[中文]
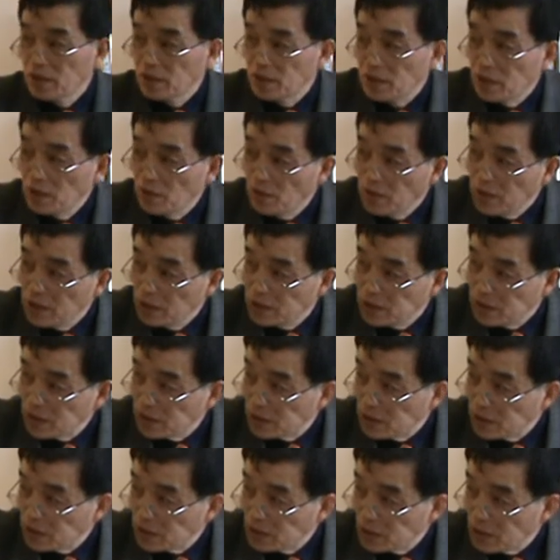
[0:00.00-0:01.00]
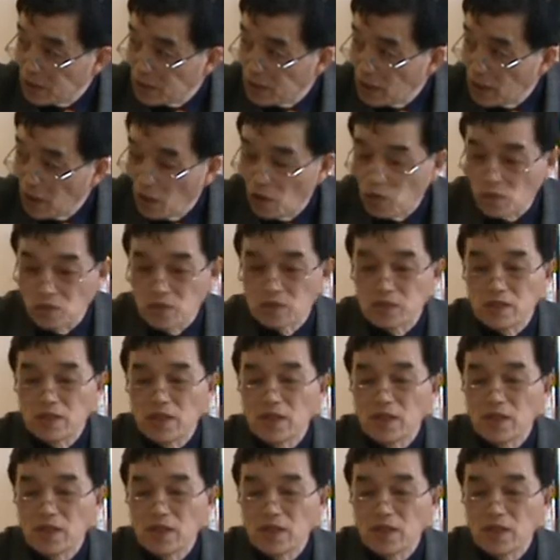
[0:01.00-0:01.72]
一位是这个奥古斯